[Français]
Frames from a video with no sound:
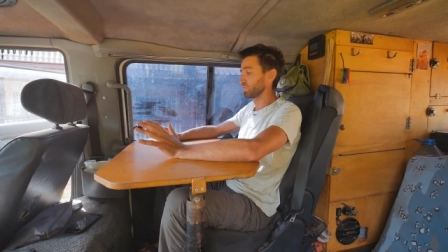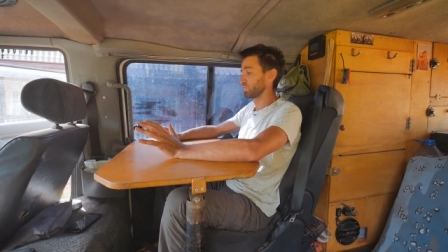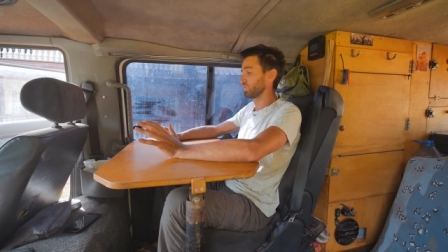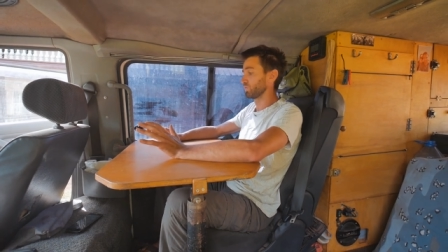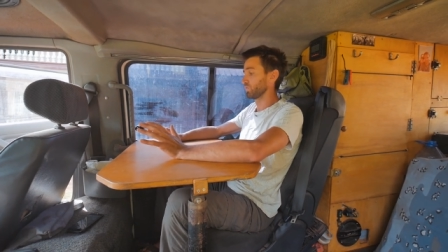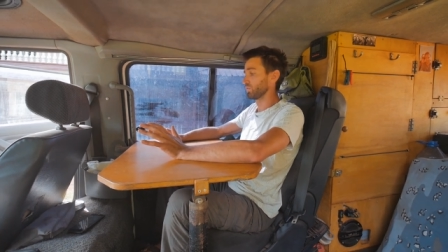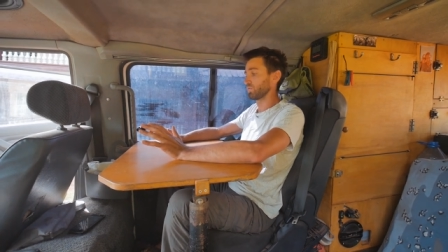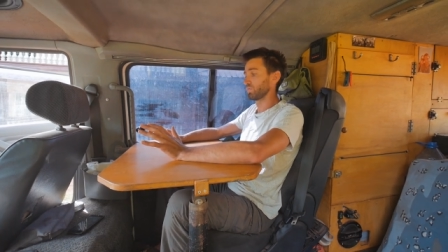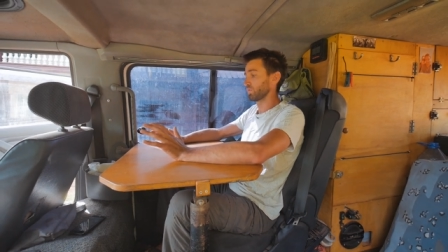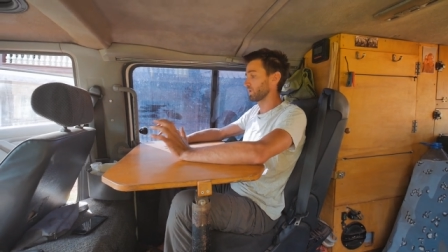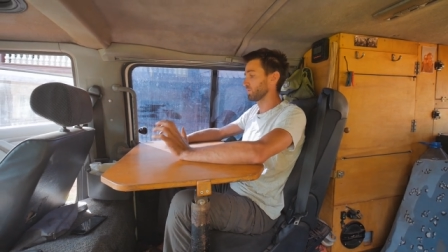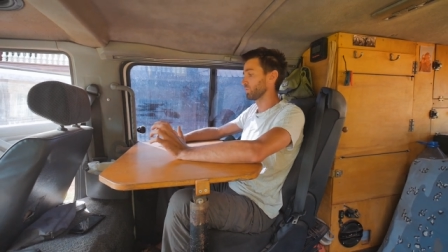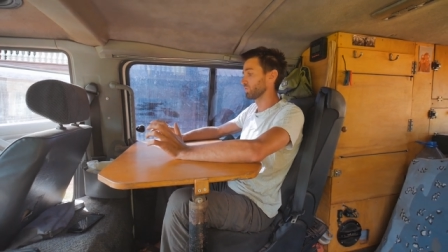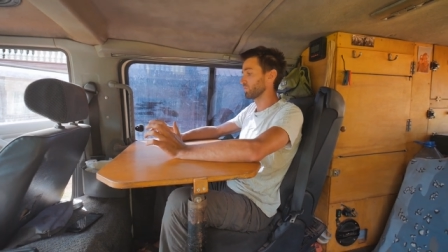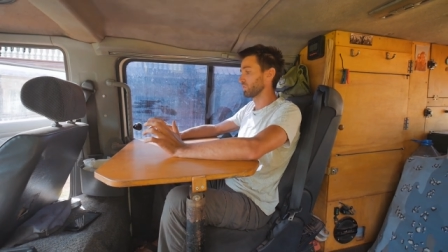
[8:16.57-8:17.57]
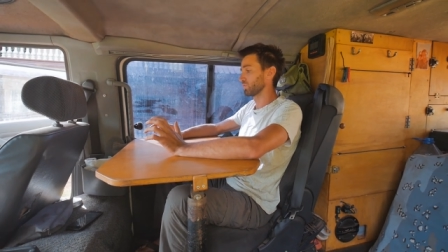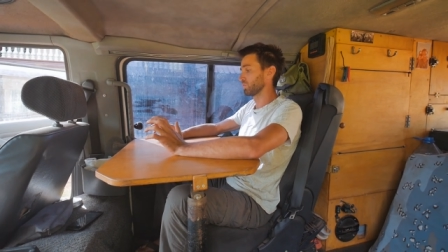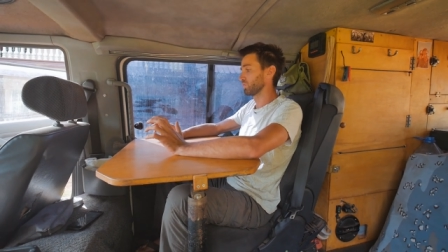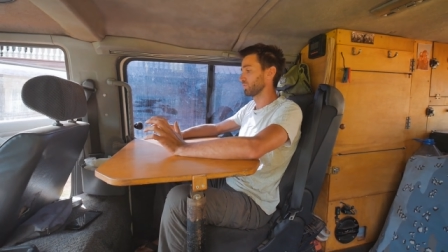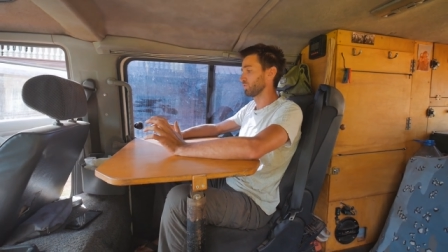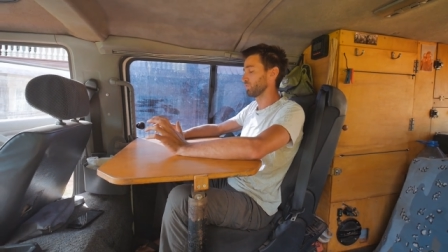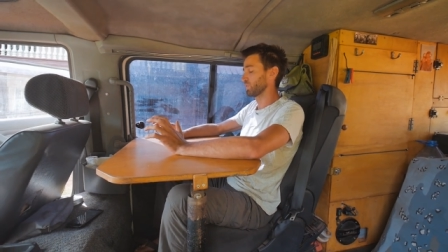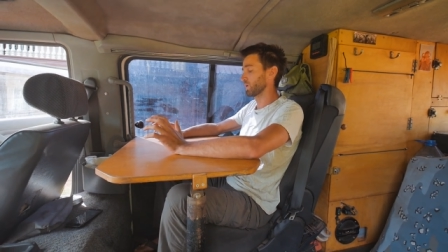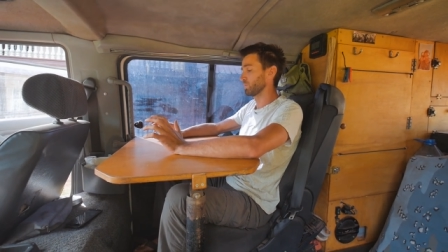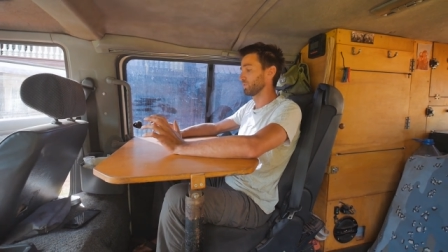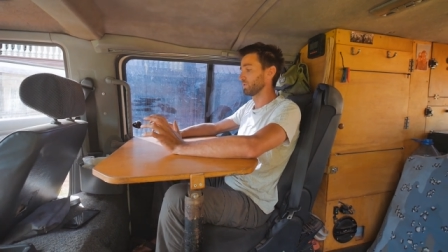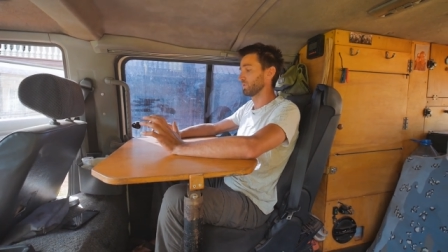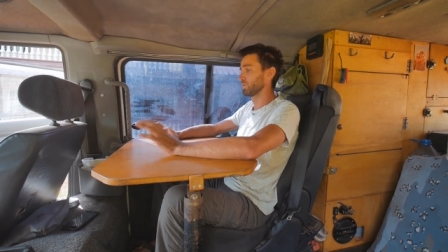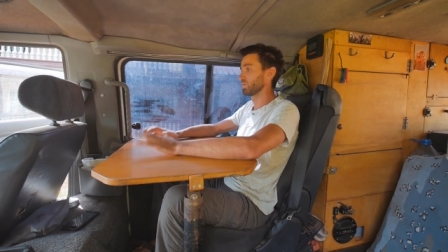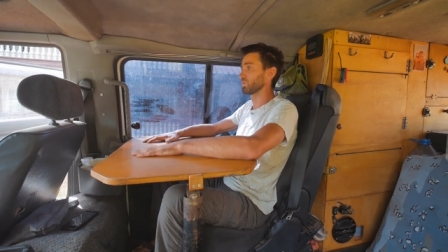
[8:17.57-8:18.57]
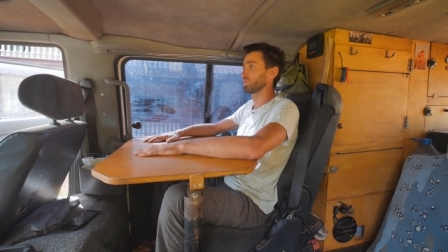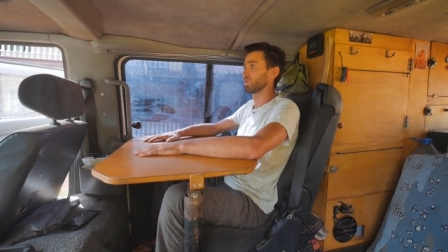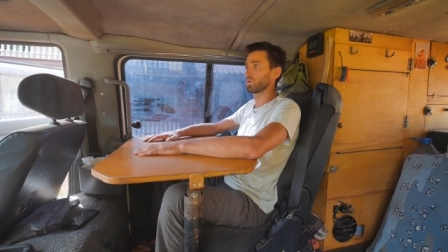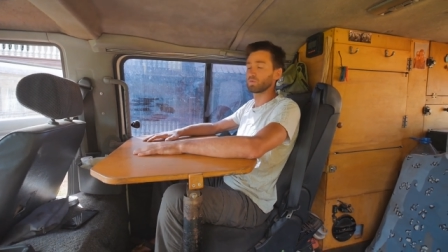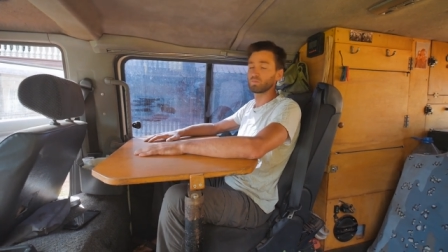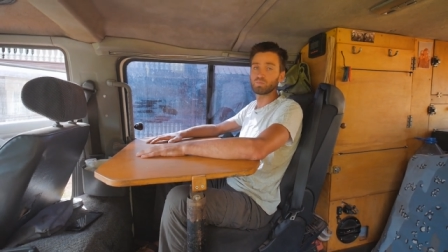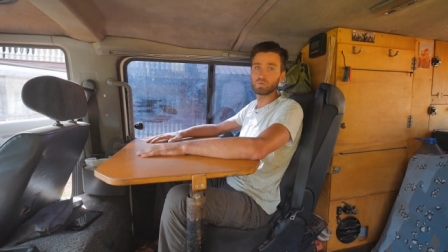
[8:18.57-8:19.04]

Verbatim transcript: je suis vraiment dans une super position